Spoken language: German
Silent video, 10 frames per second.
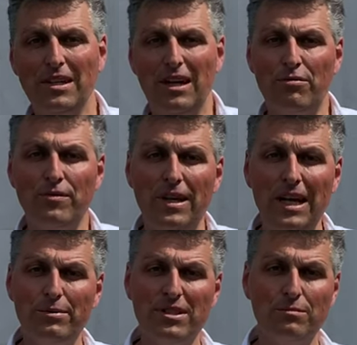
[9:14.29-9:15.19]
Auf jeden Fall
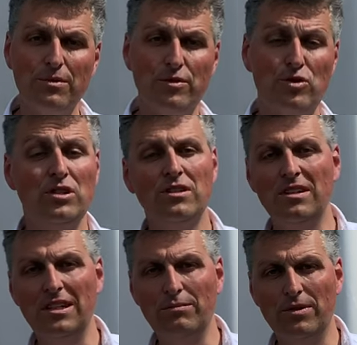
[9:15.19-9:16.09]
arbeitet mit verschiedenen
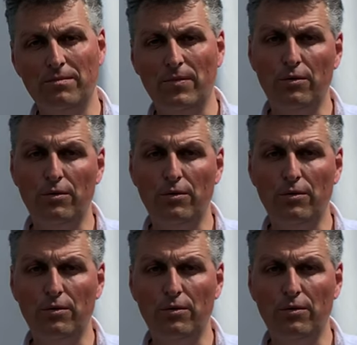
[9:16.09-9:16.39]
Ebenen.